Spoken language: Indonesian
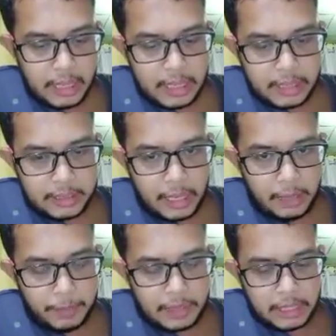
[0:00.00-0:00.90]
Dari
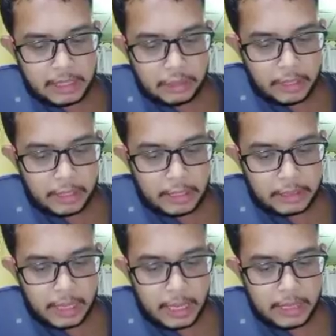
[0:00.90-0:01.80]
penjelasan dua di
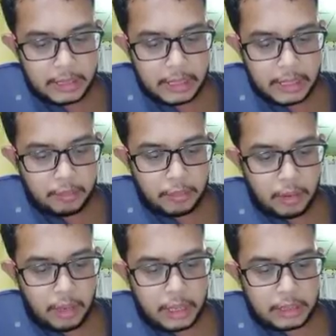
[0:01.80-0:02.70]
atas,
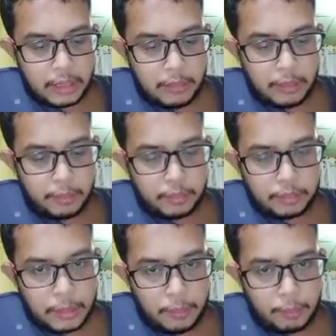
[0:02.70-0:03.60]
bahwa tanpa,
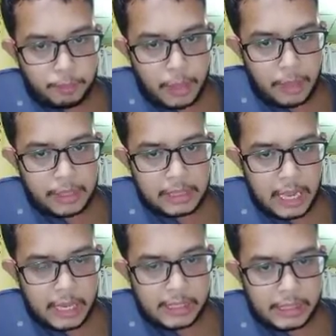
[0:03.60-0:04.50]
tanpa
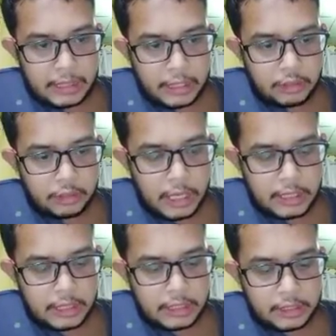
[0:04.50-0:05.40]
matahari, siklus
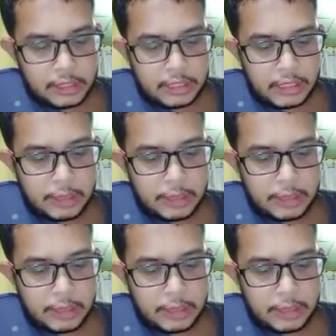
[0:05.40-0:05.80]
dan siklus tidak